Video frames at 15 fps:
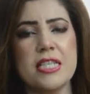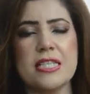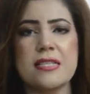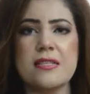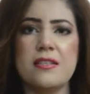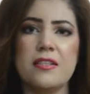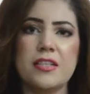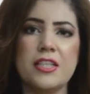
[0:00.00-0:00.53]

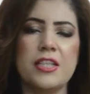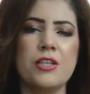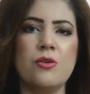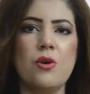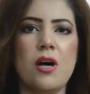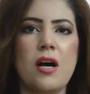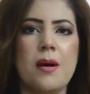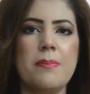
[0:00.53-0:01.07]
इस लड़की
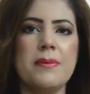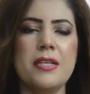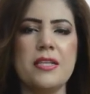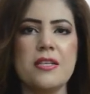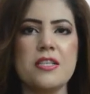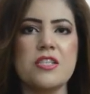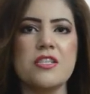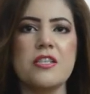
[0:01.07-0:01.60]
को आपने
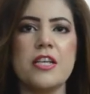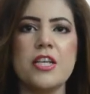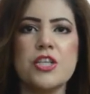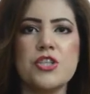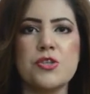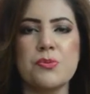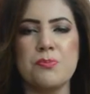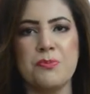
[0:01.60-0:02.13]
ना
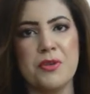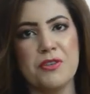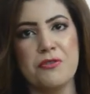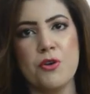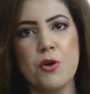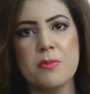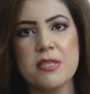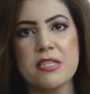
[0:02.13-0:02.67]
स्टेज
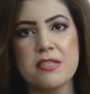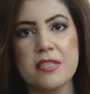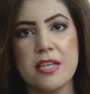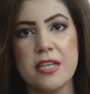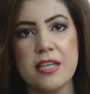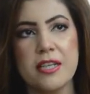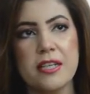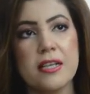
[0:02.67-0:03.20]
परफॉर्मेंस
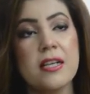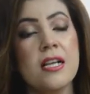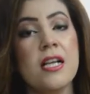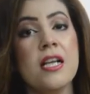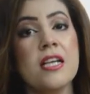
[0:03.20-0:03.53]
देनी है